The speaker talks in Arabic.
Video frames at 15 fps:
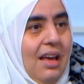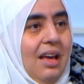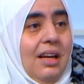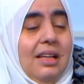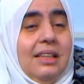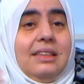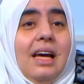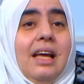
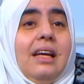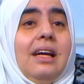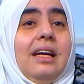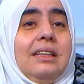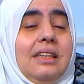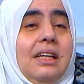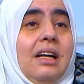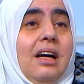لذلك
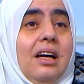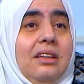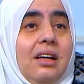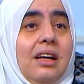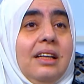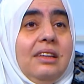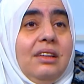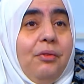كثير اخطاء
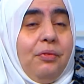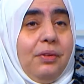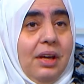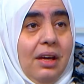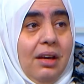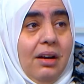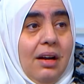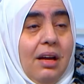
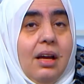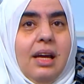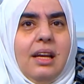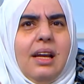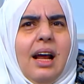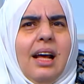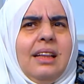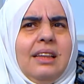التفكير احنا
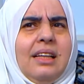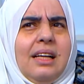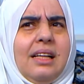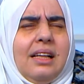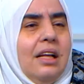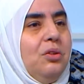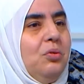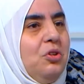عندنا
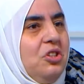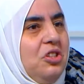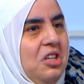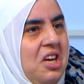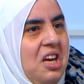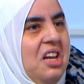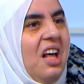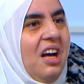
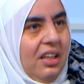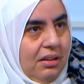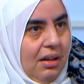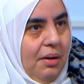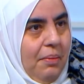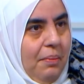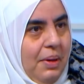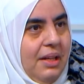23 خطا
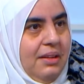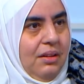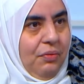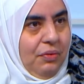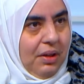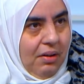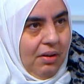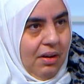من
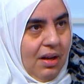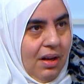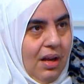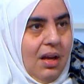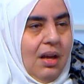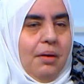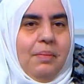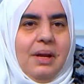التفكير
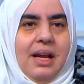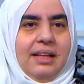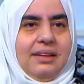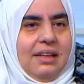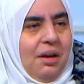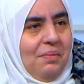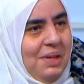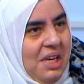منها
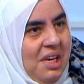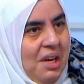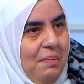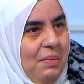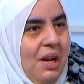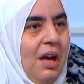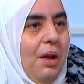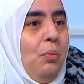التعميم
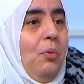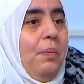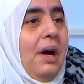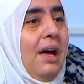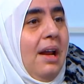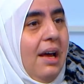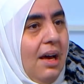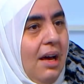منها
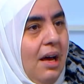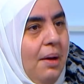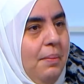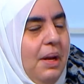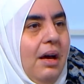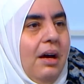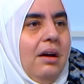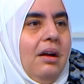المبالغة
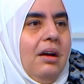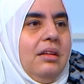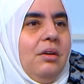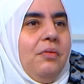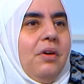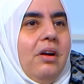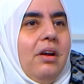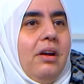منها قراءة
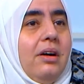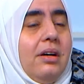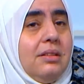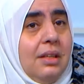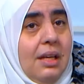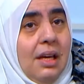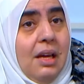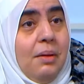أفكار
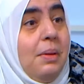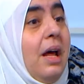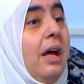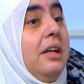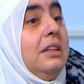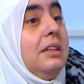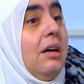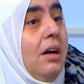الخاطئين منها
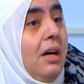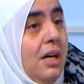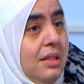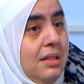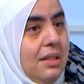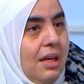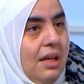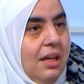الإسقاط
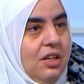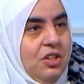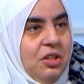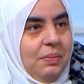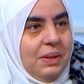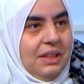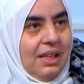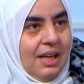كل شيء
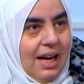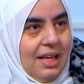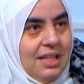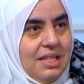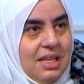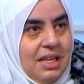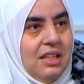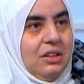بيصير
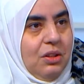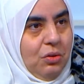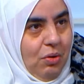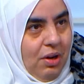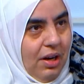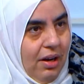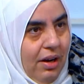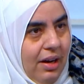عندي اسقطوا
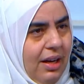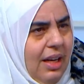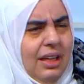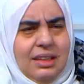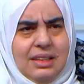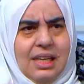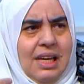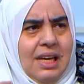على الآخرين
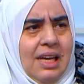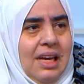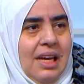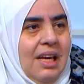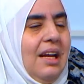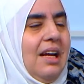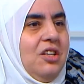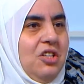
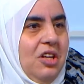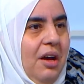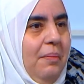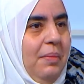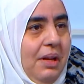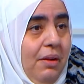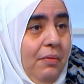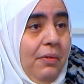كثير أشياء من
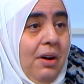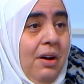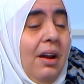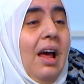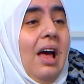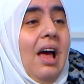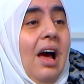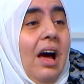الأفكار
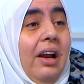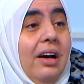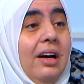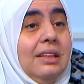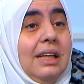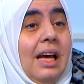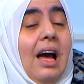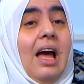
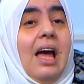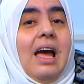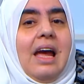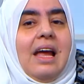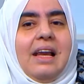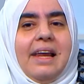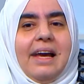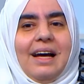الخاطئة
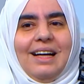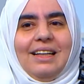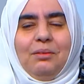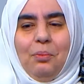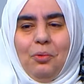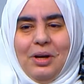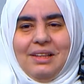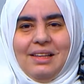اللي قد
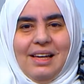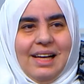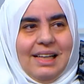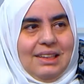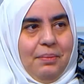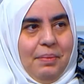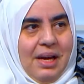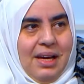وقت
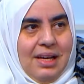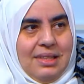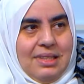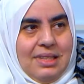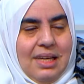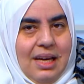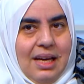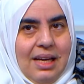الأزمات
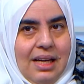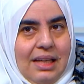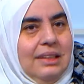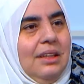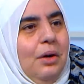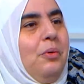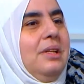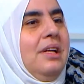
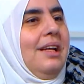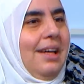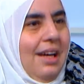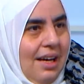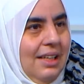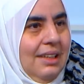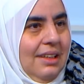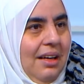تزود
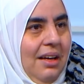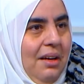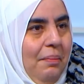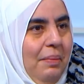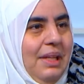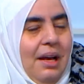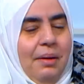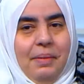الكارثة
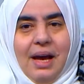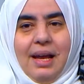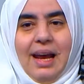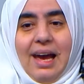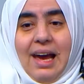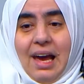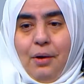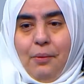بدل ما نعم. أنا
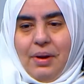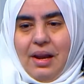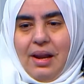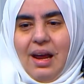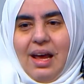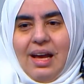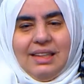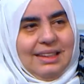حاول
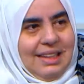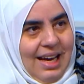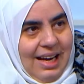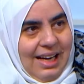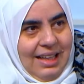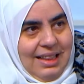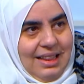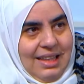
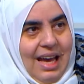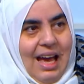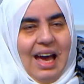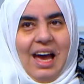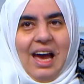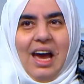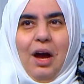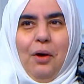ساعد
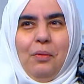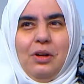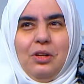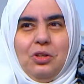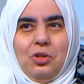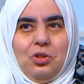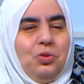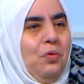حاول
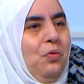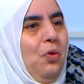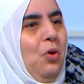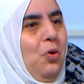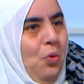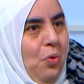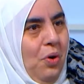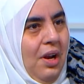شوف
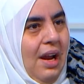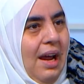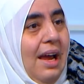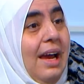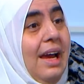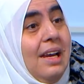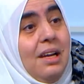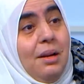حلول
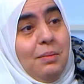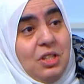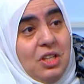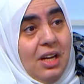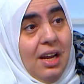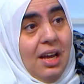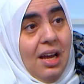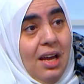حل
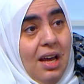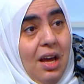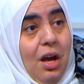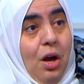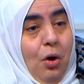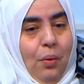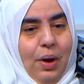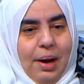المشكلة
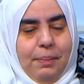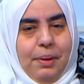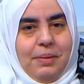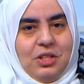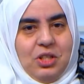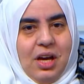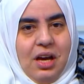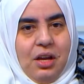اوعى
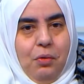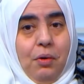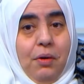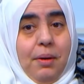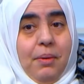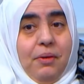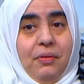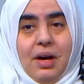بمشاعري اوعى
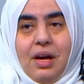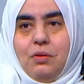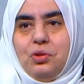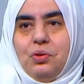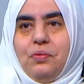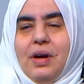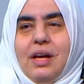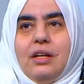بأفكاري
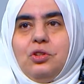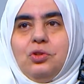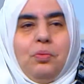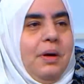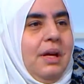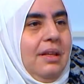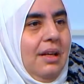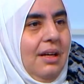وشوف أنا شو
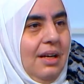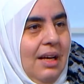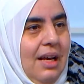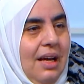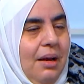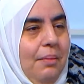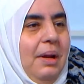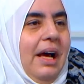بقدر
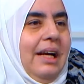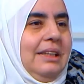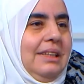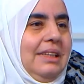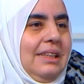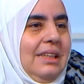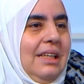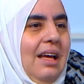بالعكس
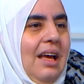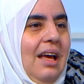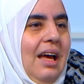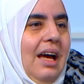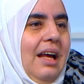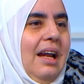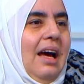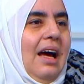
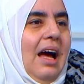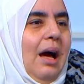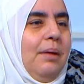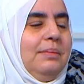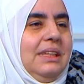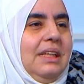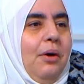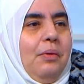انا عم
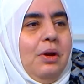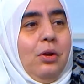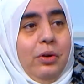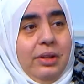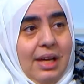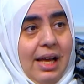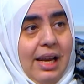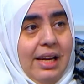ساوي لود
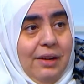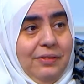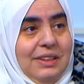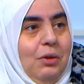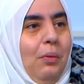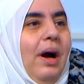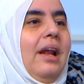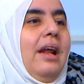على نفسي وعلى